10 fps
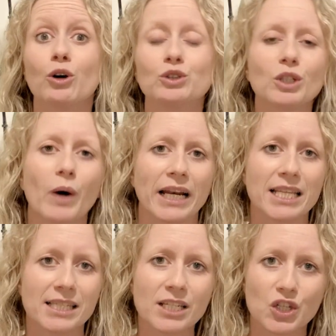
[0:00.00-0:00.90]
a
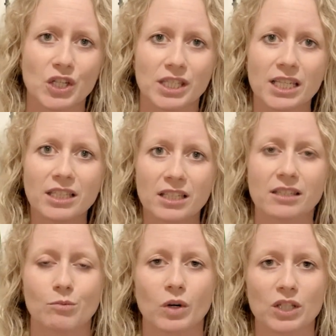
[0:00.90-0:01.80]
continuare gli esercizi di
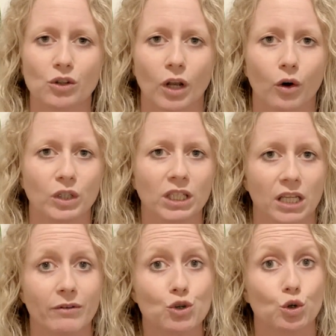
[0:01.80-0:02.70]
stimolazione
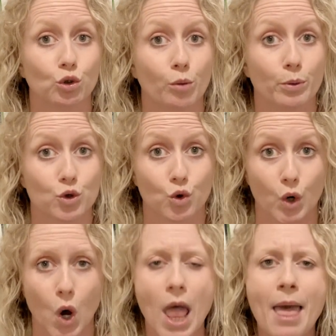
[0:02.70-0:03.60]
cognitiva giorno dopo
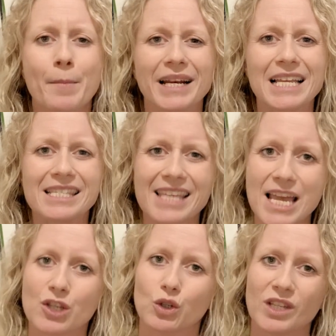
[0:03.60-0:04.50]
giorno, perché il
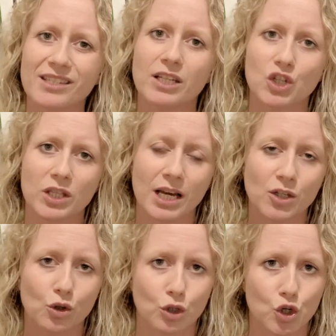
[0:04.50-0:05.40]
senso di
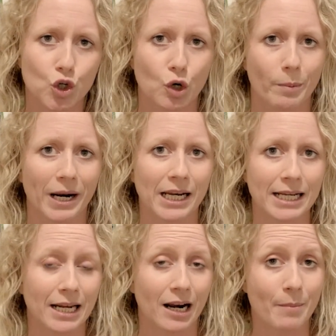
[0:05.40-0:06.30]
esercitarsi ogni giorno per
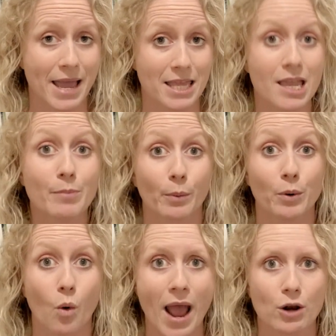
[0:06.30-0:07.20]
allenare la mente è
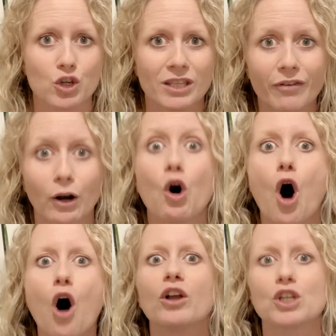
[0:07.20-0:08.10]
proprio quello, cioè di
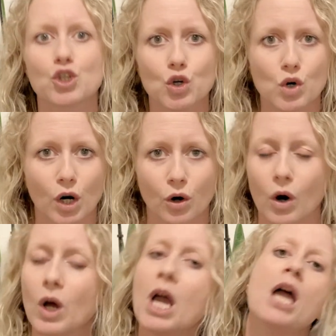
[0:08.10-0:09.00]
farlo ogni
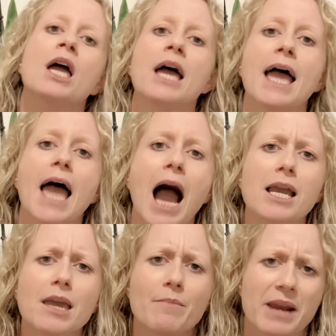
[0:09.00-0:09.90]
giorno. Eh,
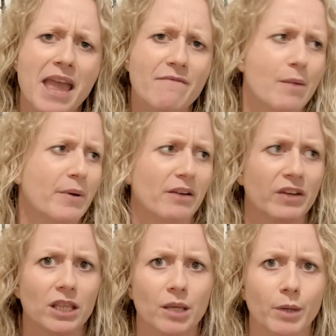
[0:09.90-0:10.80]
anche breve per
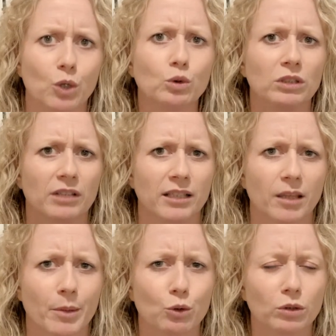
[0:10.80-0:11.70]
20 minuti,
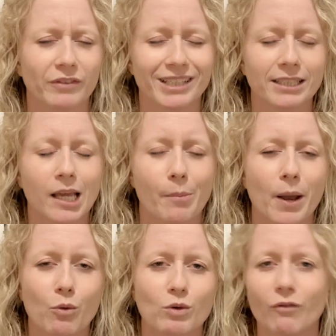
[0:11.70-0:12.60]
30 minuti, vedrete che
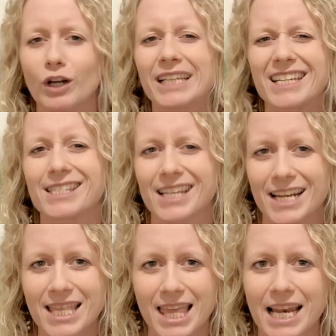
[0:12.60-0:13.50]
poi una volta che
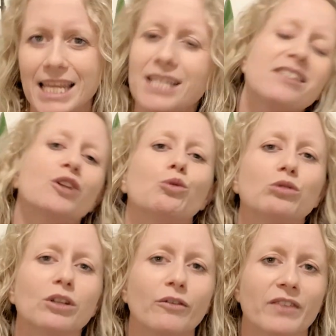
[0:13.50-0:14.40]
sarete lì
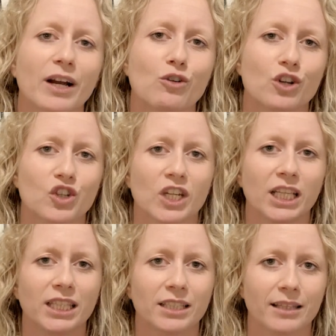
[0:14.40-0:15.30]
seduti non vi
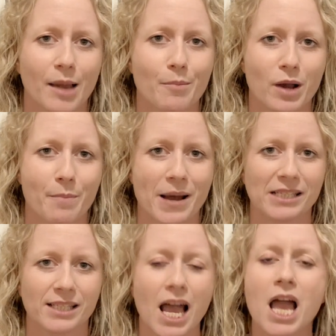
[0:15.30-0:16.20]
accorgerete del tempo tempo che
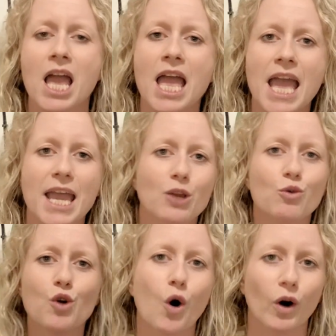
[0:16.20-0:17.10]
passa e in,
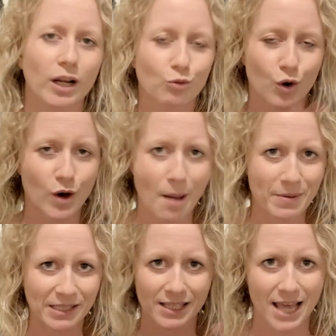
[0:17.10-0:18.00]
uno, in un'ora
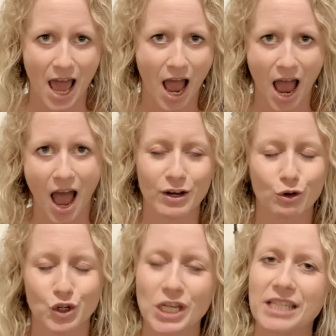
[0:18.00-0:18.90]
passerà
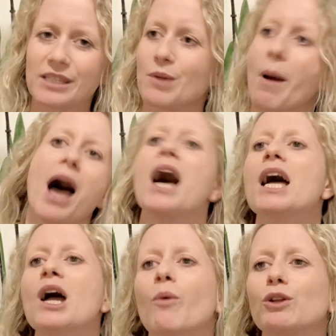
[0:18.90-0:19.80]
velocissima.
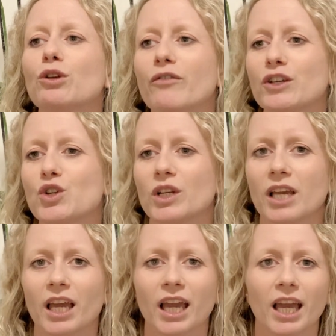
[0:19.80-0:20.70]
Quando io faccio
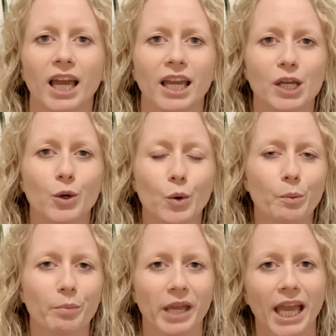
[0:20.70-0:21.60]
le, i
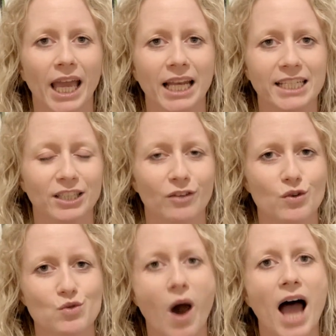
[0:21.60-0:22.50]
gruppi e gli
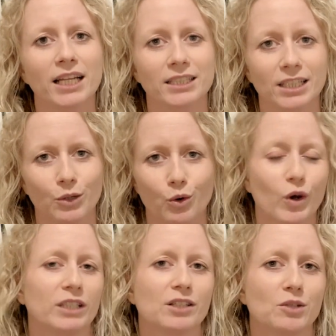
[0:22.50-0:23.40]
individuali di
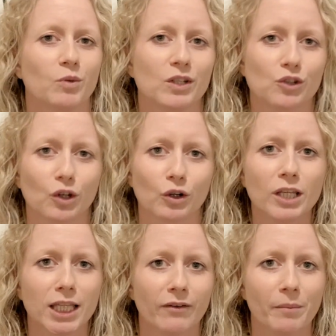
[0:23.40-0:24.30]
un'ora di stimolazione
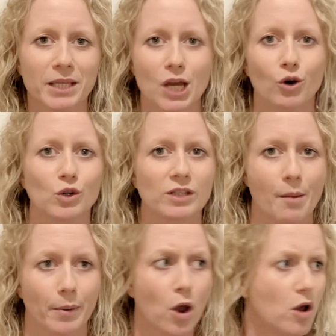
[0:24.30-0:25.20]
cognitiva mi dicono
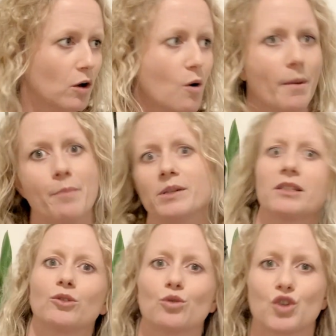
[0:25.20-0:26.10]
sempre, eh come è
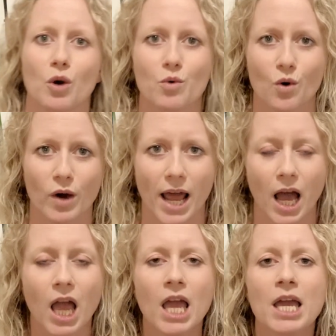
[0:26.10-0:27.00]
passato già
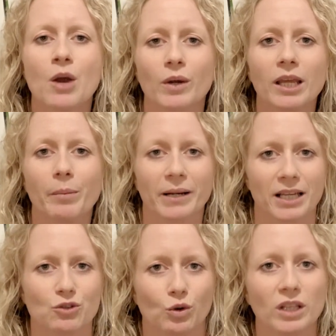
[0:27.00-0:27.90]
un'ora? Quindi
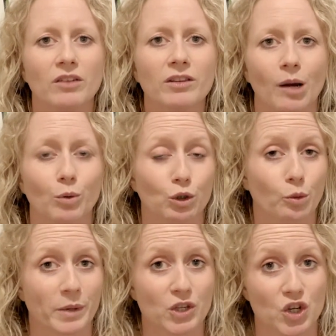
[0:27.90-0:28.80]
perché sono attività
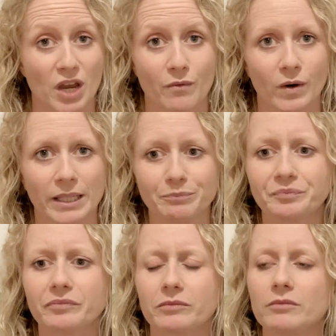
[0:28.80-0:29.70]
molto
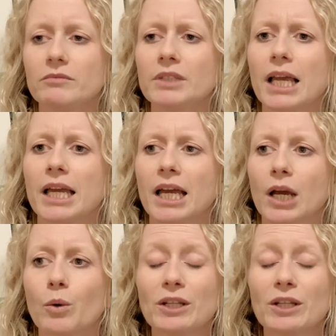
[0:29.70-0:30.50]
piacevoli. Eh,